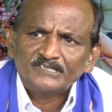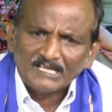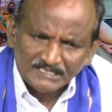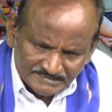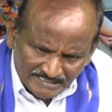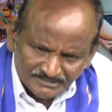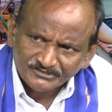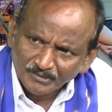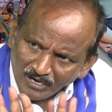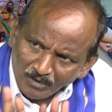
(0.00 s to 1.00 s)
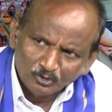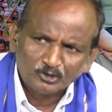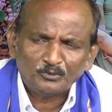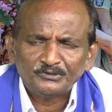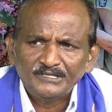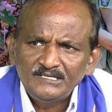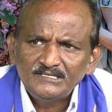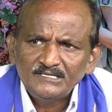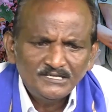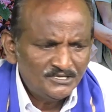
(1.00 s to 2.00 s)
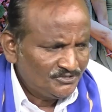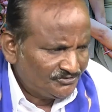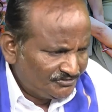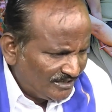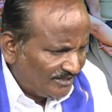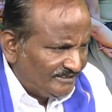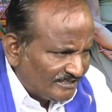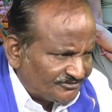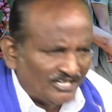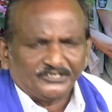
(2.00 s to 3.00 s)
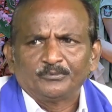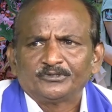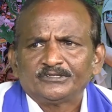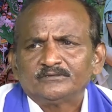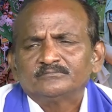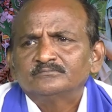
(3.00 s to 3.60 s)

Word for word: దానికి శాసనసభ ఆమోదం ఉంది సిఆర్డిఎస్ చట్టం ఉంది